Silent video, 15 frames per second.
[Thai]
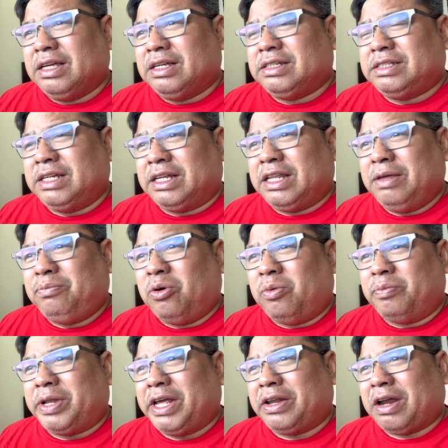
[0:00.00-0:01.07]
สิ่งที่ผม
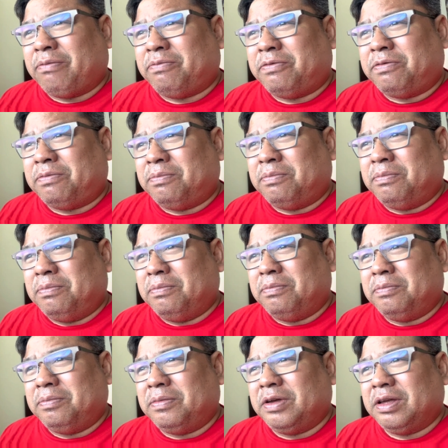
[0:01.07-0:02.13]
ได้รับ
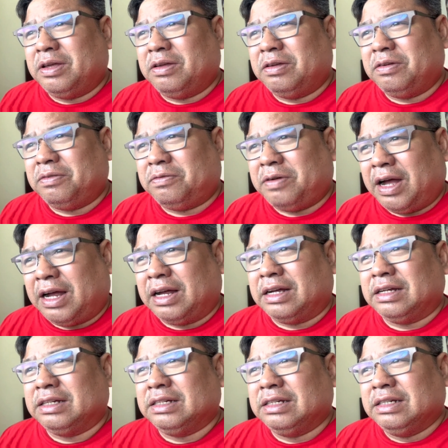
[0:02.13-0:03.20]
ฟัง
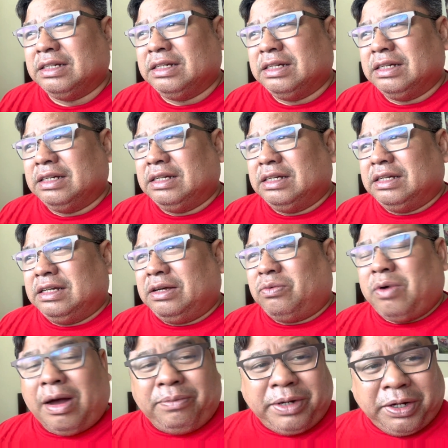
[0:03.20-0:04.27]
ค
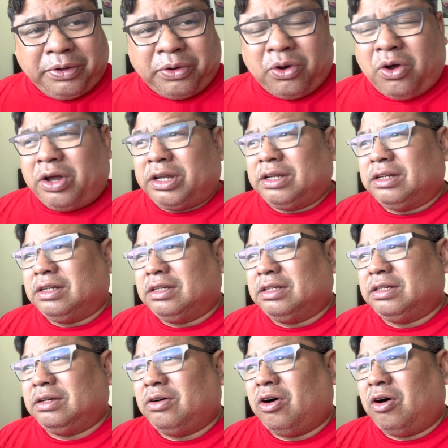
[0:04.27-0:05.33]
วามเดือดร้อน
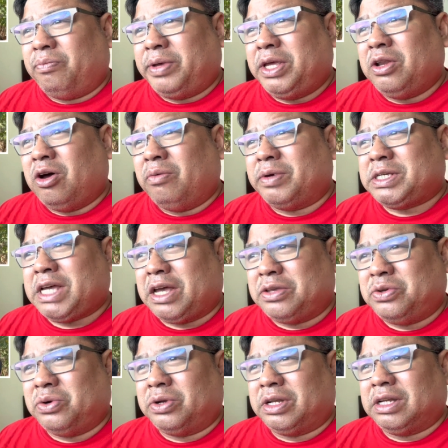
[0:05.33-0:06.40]
ของพี่น้องประชาช
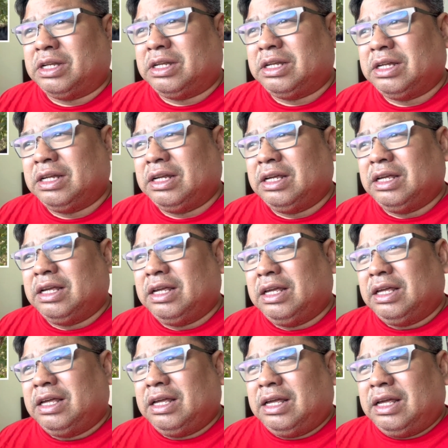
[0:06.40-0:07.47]
น
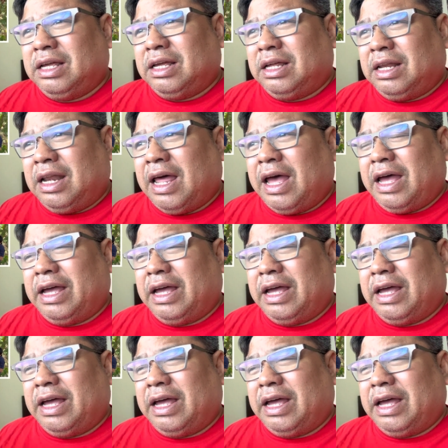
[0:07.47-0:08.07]
และ